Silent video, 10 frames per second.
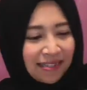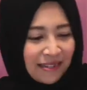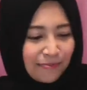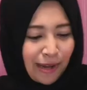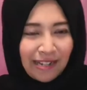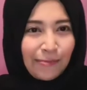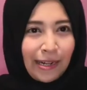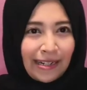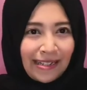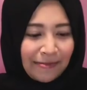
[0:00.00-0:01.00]
baik
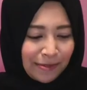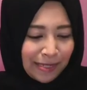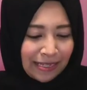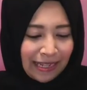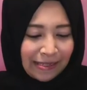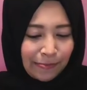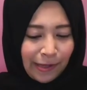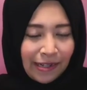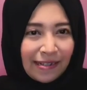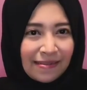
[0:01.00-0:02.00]
banget ya pemerintah
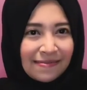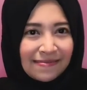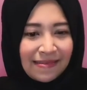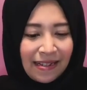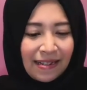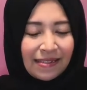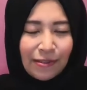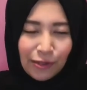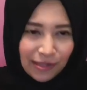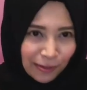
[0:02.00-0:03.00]
Jepang
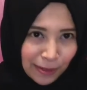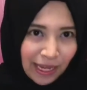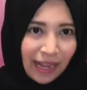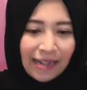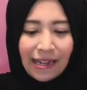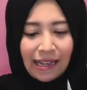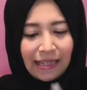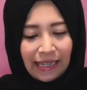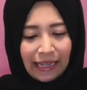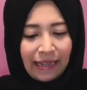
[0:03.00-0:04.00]
terus-terusan
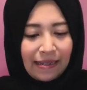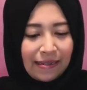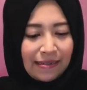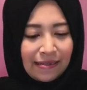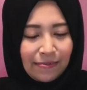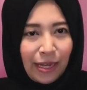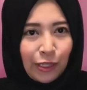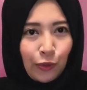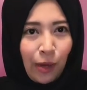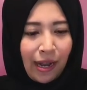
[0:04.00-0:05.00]
ngasih
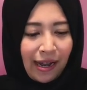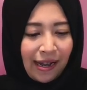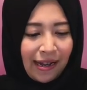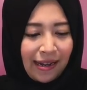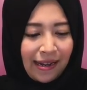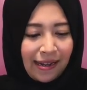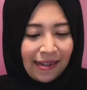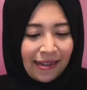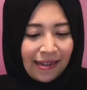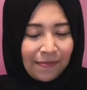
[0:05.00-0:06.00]
bantuan
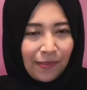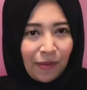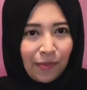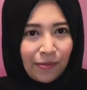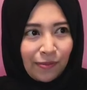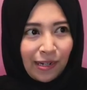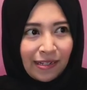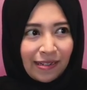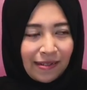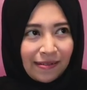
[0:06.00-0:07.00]
berapa
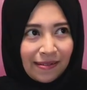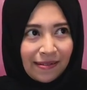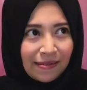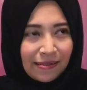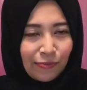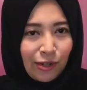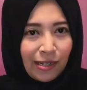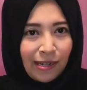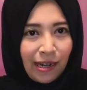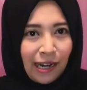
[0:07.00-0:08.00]
bulan
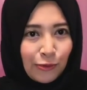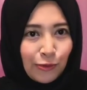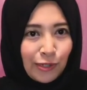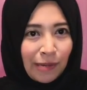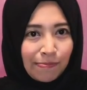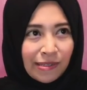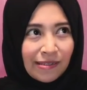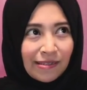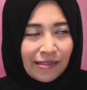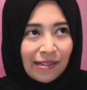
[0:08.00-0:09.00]
sebulan yang lalu dapat
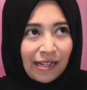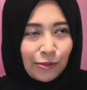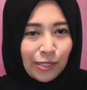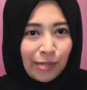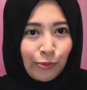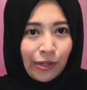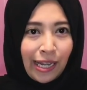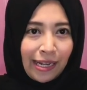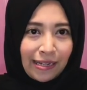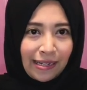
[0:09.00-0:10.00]
100.000
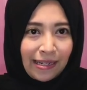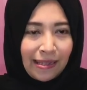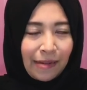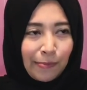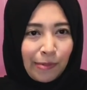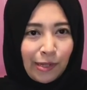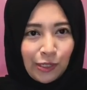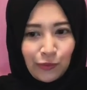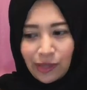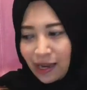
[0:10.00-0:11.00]
yen sekitar
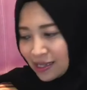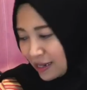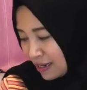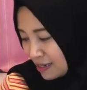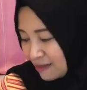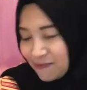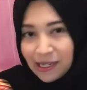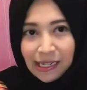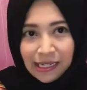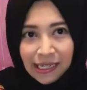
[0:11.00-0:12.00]
14 juta sekarang dapat
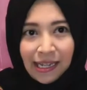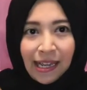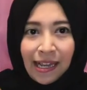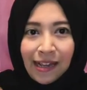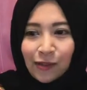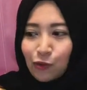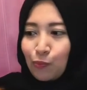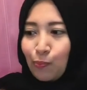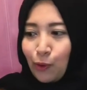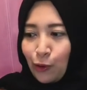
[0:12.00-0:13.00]
lagi
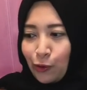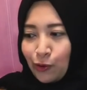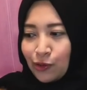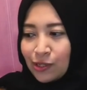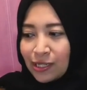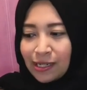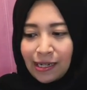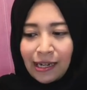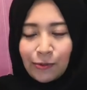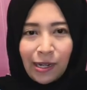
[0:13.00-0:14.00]
kupon
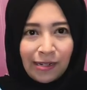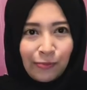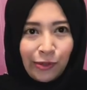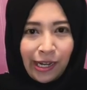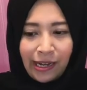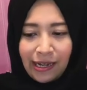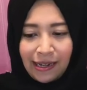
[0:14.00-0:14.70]
senilai 2000 yen